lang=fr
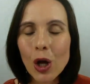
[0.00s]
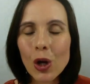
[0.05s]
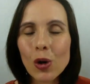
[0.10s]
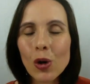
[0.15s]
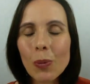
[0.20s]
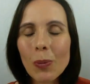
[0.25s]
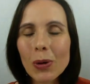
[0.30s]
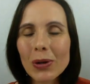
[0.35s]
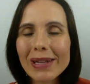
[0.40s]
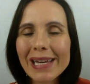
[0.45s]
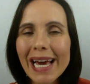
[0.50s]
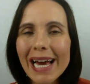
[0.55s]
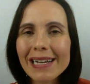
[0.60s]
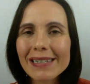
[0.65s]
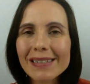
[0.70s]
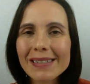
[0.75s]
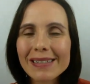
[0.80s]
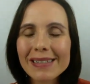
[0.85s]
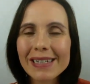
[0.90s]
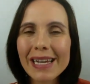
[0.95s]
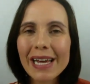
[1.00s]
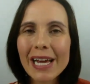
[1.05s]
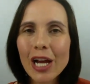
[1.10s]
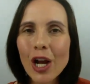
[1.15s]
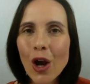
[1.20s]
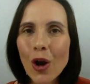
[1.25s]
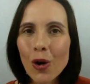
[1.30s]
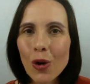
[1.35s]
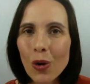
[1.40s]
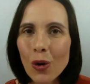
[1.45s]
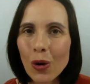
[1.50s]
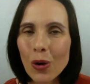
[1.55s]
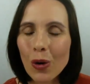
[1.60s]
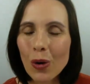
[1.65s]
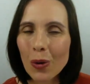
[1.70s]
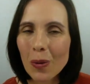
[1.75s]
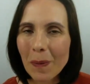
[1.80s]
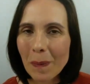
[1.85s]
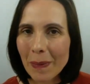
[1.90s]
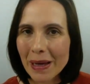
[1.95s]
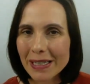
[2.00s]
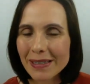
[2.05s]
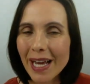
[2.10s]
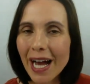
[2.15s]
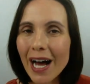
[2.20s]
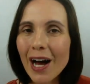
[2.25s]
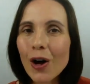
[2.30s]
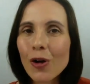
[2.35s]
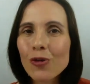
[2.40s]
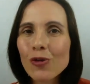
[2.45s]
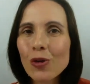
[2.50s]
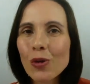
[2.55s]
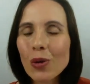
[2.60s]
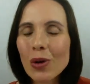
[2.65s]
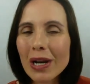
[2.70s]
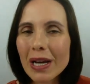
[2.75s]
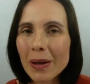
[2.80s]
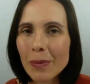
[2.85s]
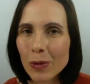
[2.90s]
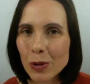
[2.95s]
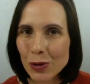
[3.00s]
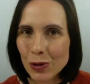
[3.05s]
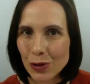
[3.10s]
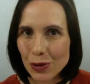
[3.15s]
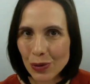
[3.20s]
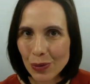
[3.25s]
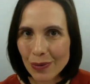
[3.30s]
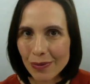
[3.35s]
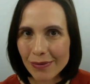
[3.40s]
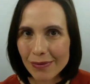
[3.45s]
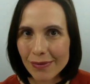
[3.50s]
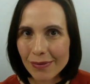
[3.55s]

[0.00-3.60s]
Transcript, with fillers: Le podcast, c'est le média de l'émotion.